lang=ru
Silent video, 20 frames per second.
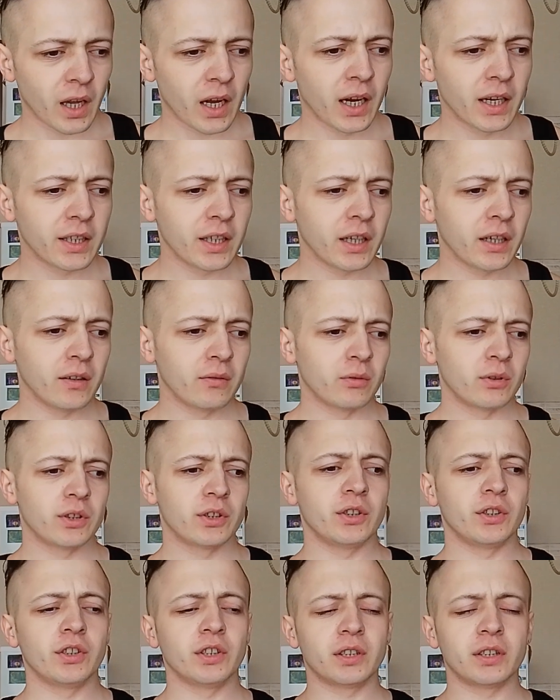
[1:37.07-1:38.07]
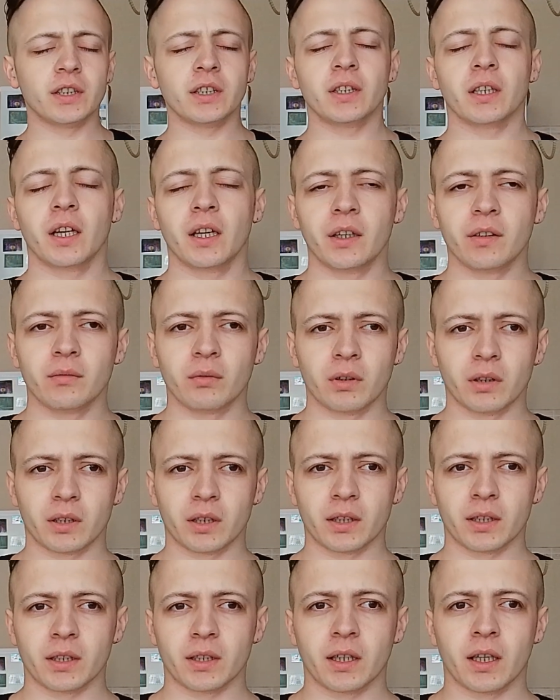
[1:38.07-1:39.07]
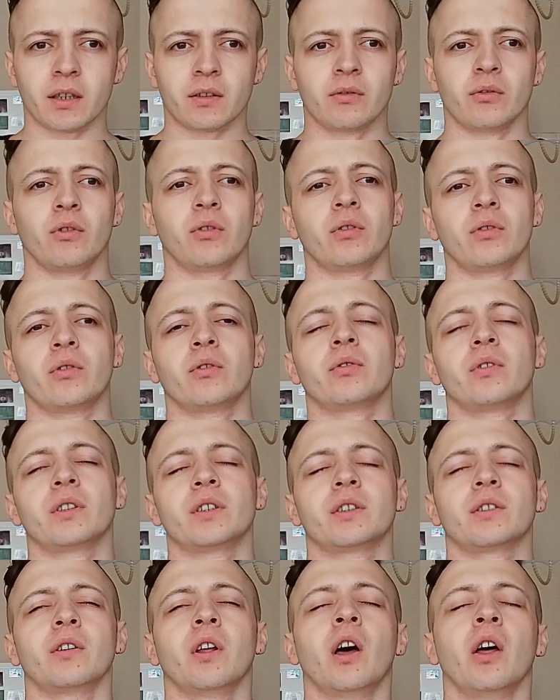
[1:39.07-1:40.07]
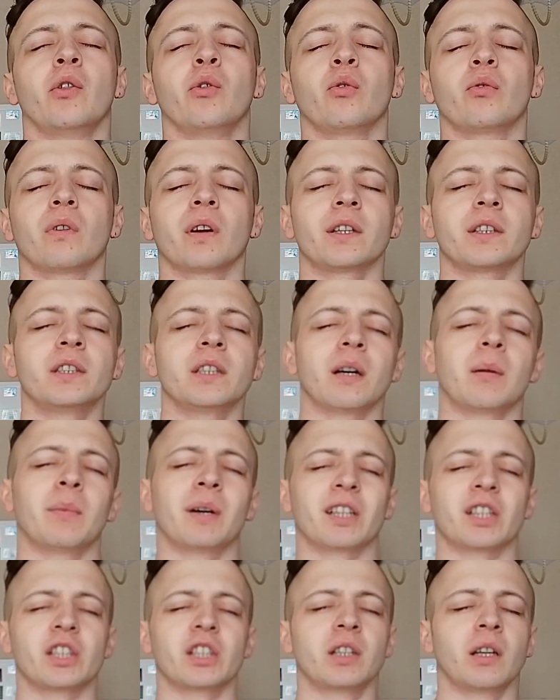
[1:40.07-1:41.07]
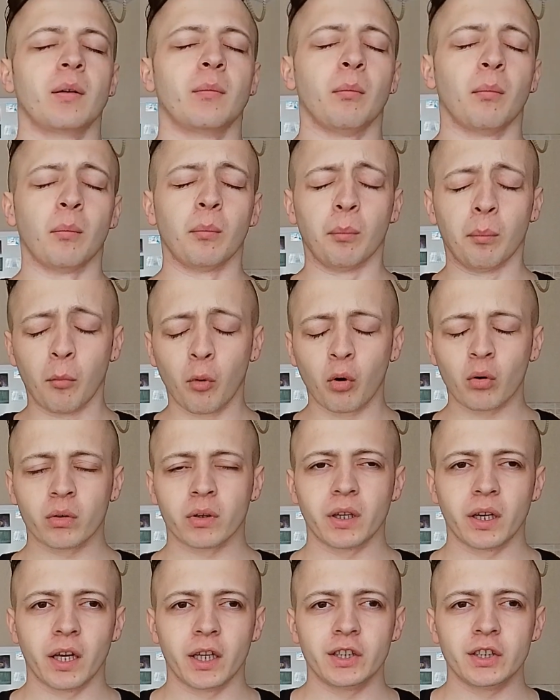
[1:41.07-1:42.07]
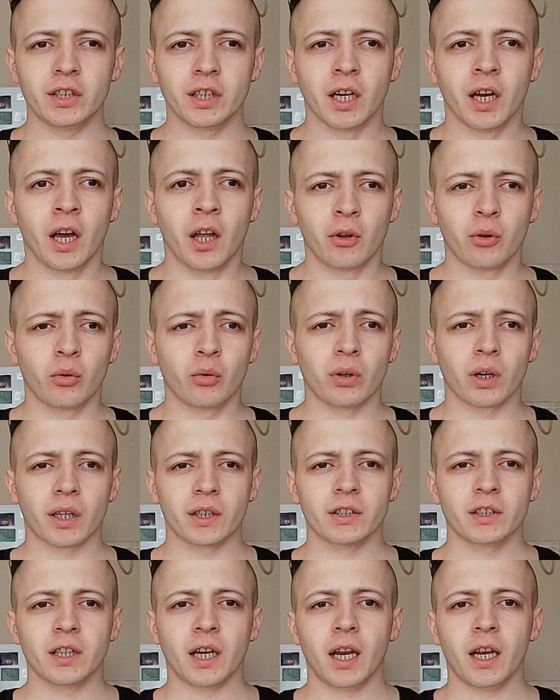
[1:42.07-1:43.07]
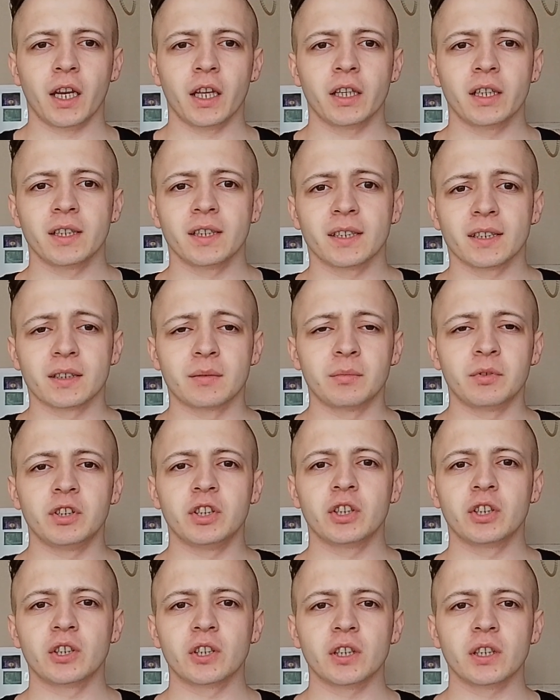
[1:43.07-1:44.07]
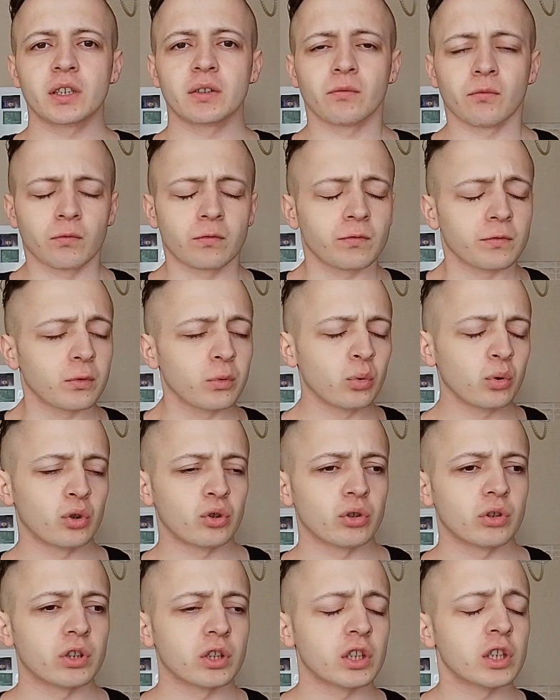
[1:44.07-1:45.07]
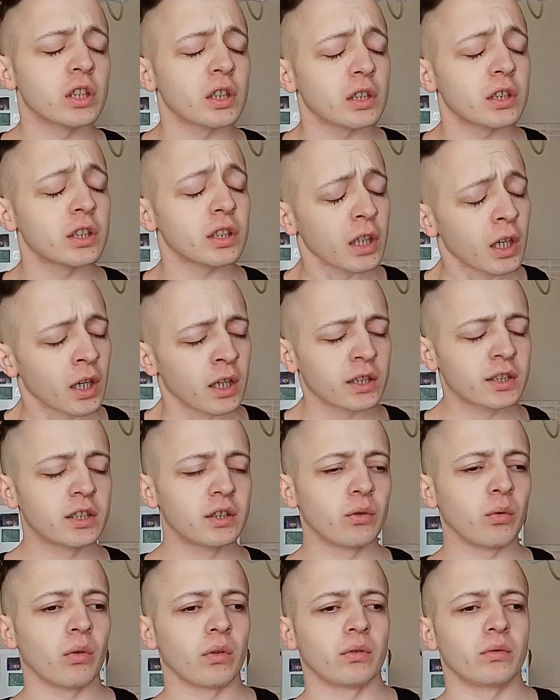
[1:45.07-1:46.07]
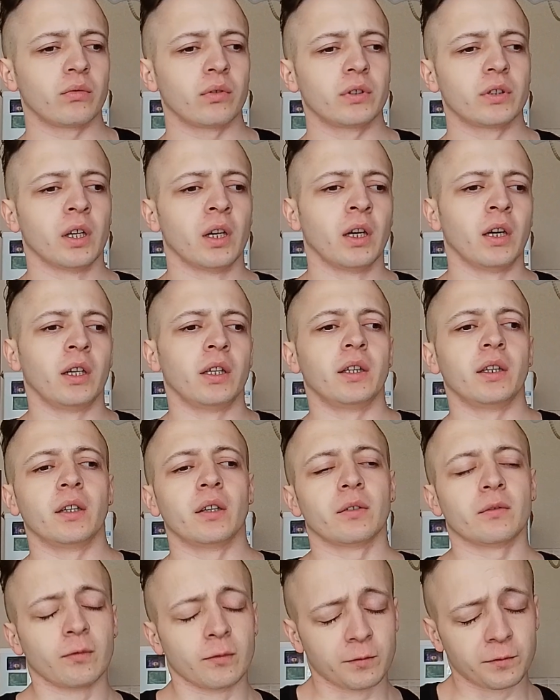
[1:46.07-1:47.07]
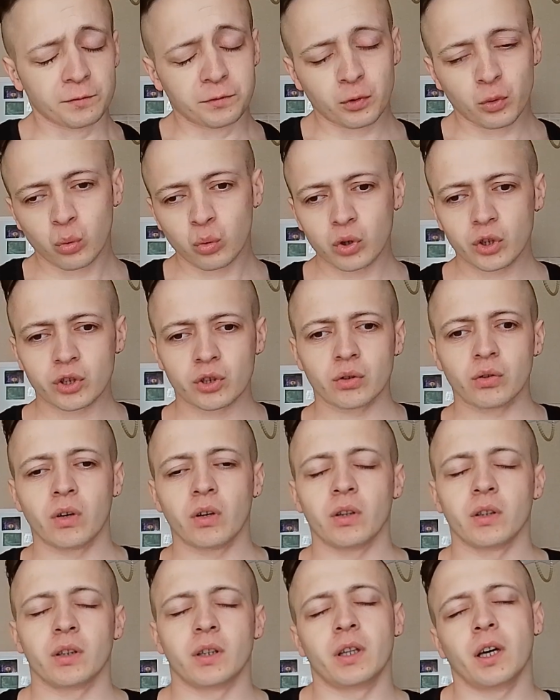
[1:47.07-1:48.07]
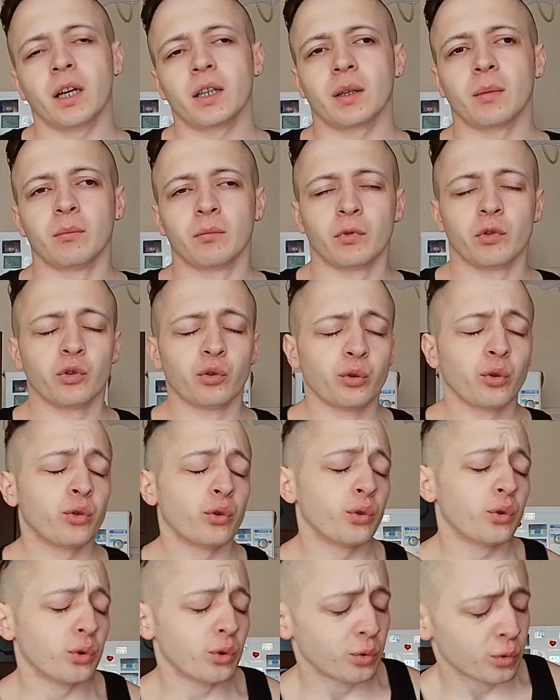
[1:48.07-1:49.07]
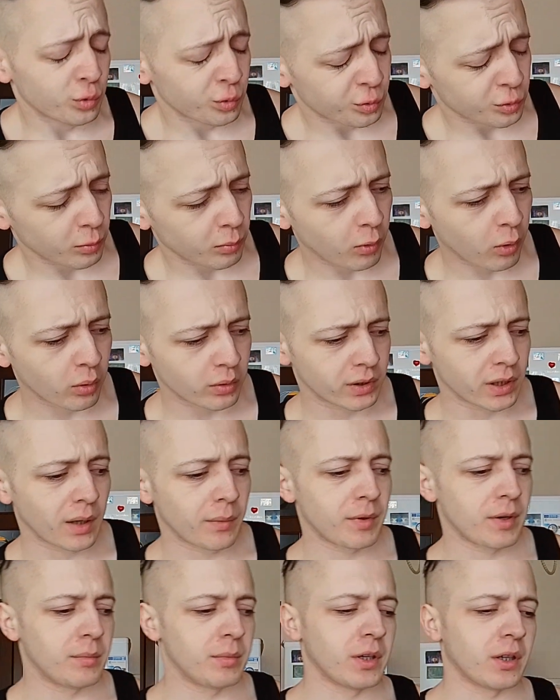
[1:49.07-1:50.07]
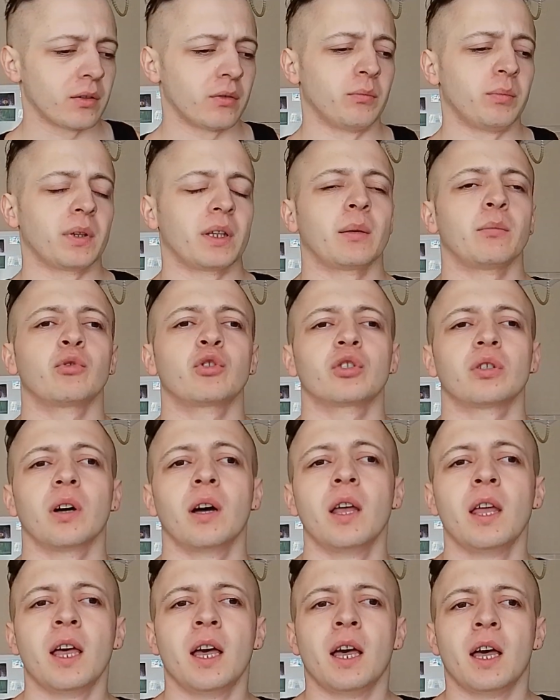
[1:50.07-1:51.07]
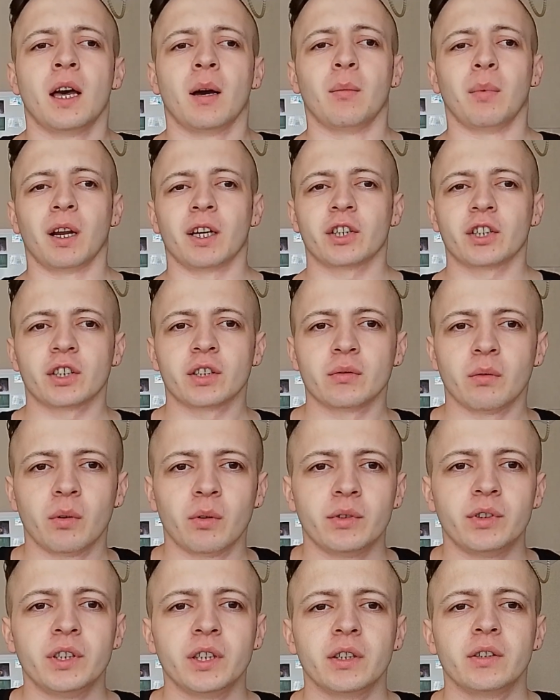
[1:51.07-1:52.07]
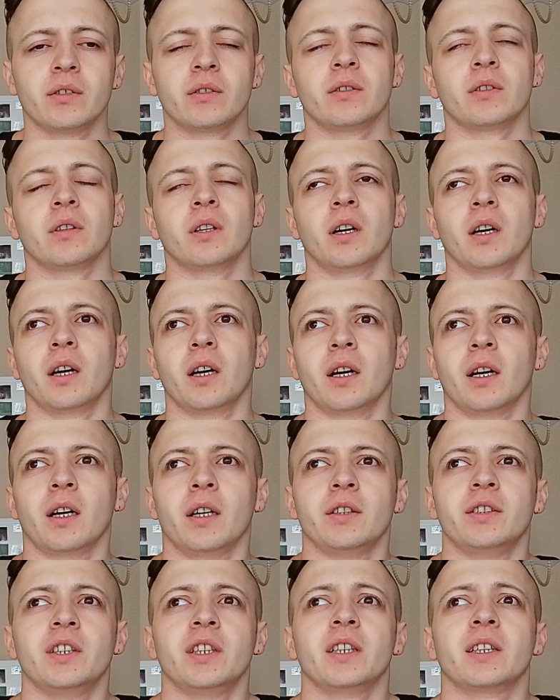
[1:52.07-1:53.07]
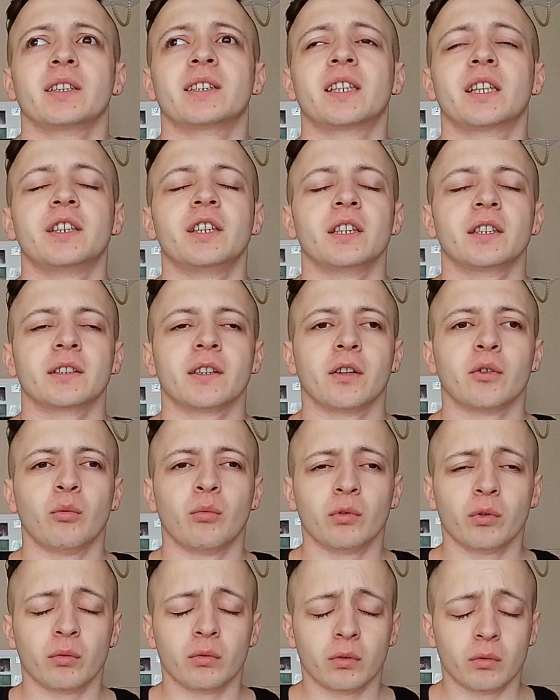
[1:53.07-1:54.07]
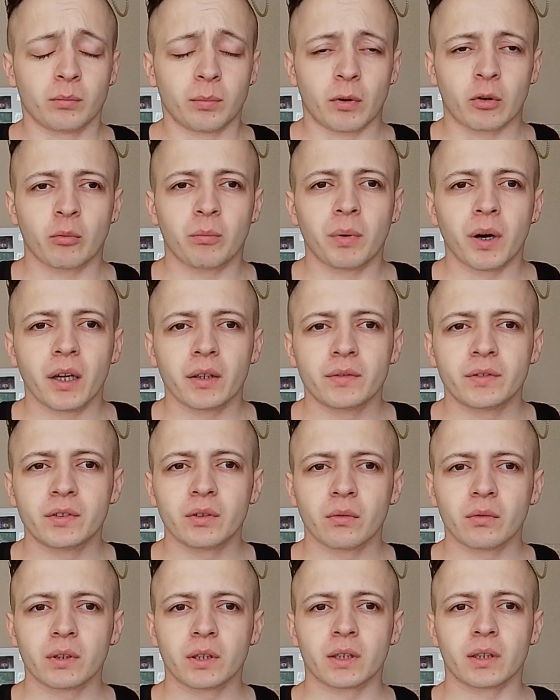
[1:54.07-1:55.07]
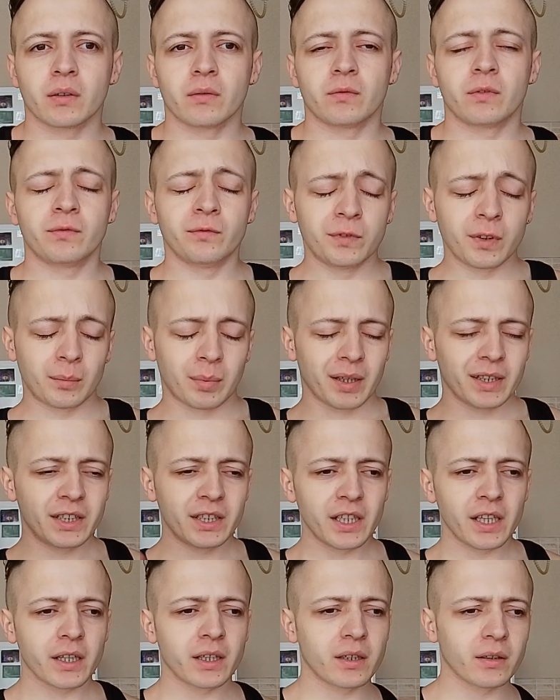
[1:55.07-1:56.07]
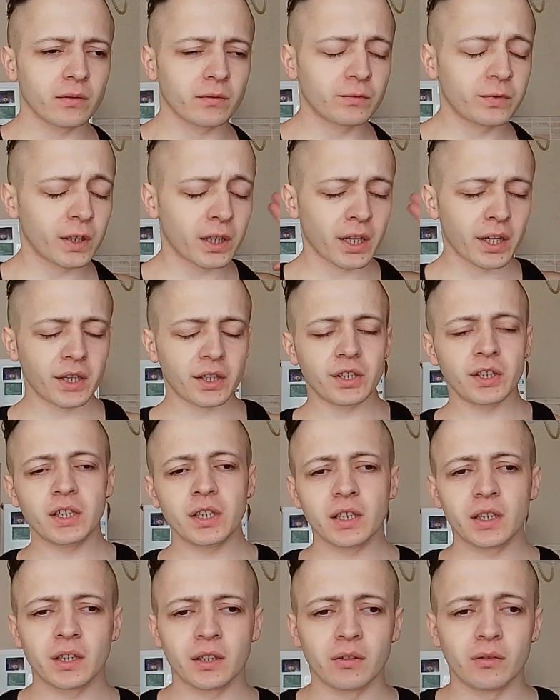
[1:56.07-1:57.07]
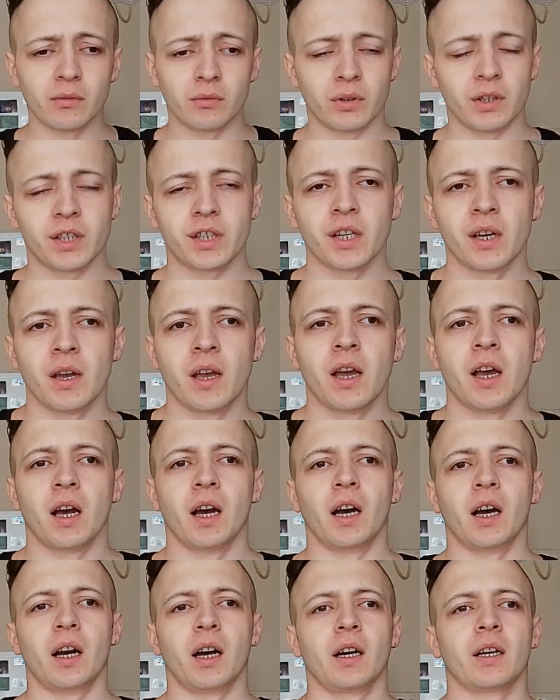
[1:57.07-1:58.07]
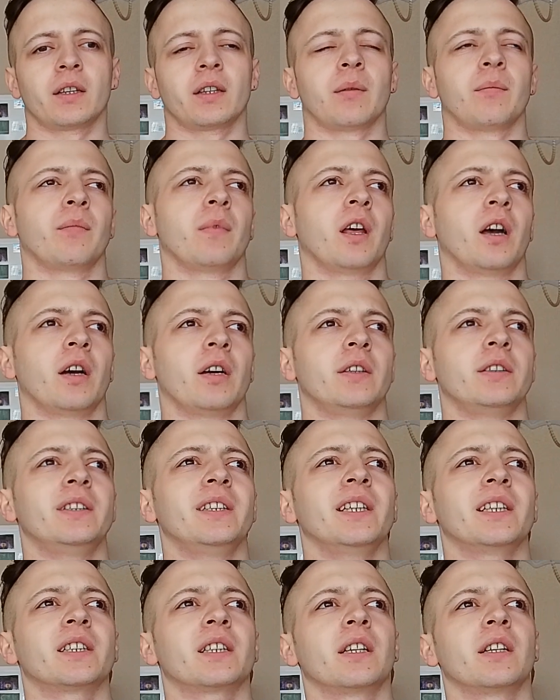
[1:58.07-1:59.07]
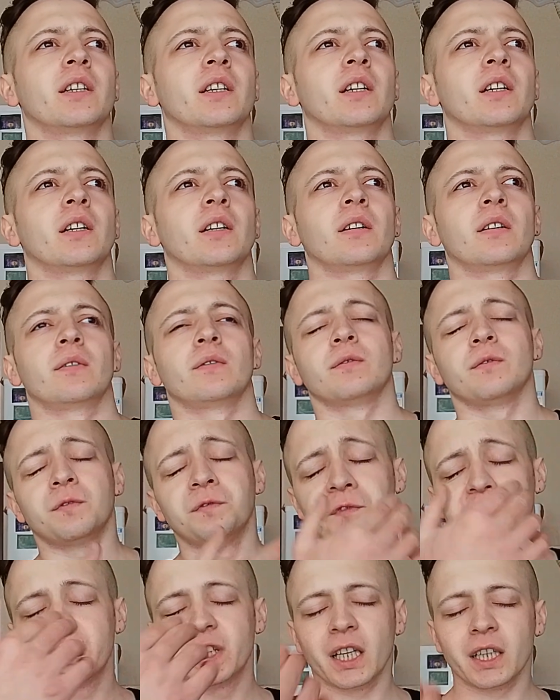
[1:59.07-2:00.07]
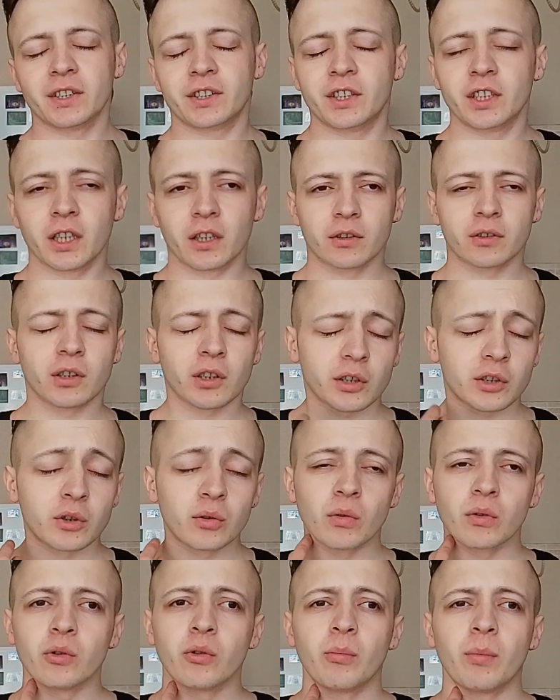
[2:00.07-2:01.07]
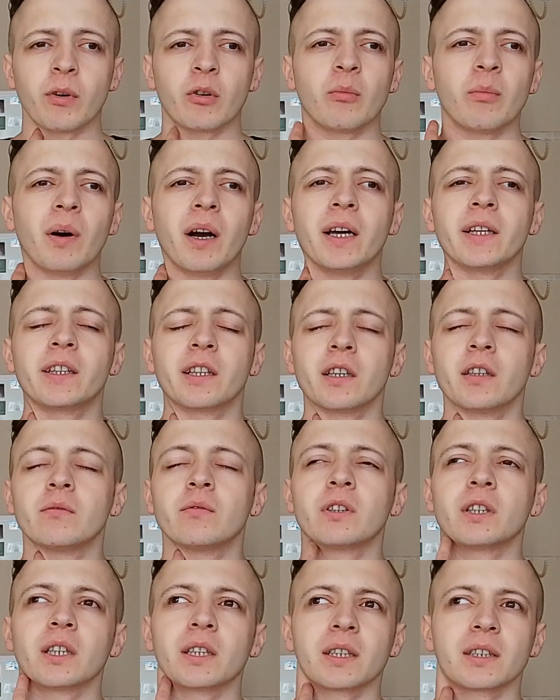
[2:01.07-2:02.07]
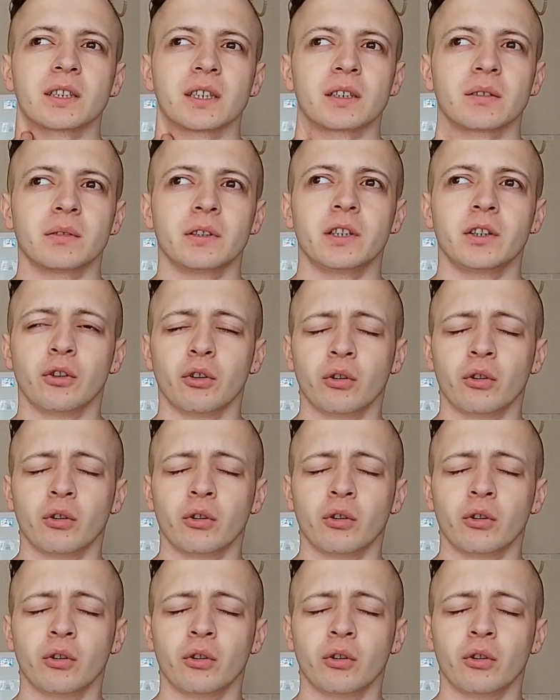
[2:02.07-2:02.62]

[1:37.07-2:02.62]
а я, вот действительно ли вот это так? Ну, ну, то есть, ну, квартира, машина, могут ли они ну, кардинально изменить жизнь в лучшую сторону? То есть, э, в худшую, да, там, ну, ну, могут, например, ну, потому что большинство людей, э, естественно, ну, ну, ну покупают все вот это в, в ипотеке, в кредиты, ну, то есть, а, там, если взять тех, кто ну, покупает вот это за свои